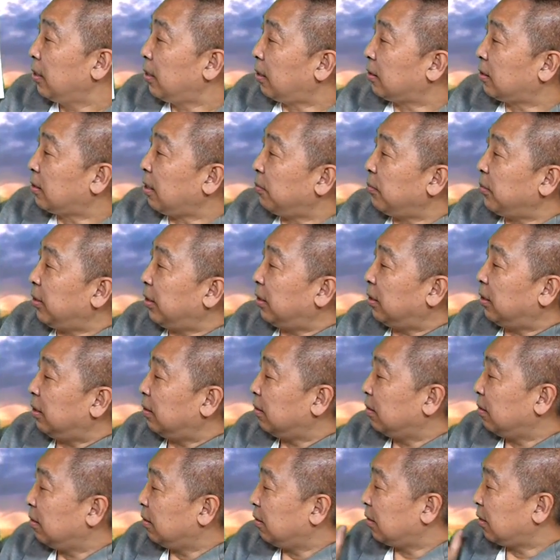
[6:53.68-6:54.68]
那上面
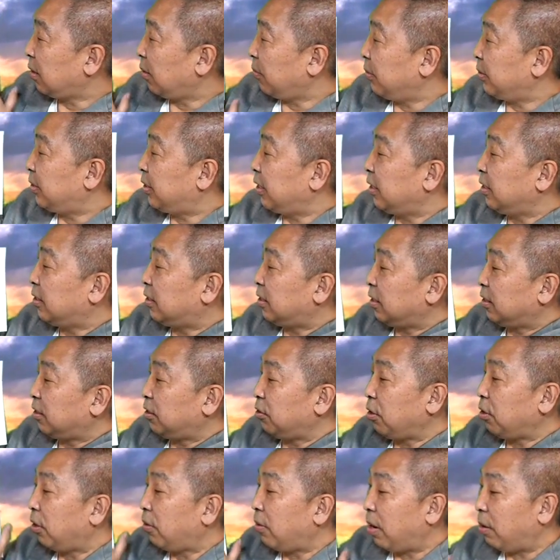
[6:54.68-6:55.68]
呢，上面这这
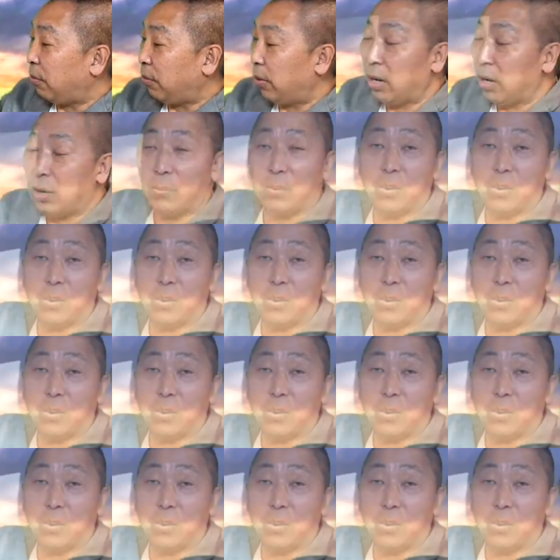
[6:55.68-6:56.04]
这段话我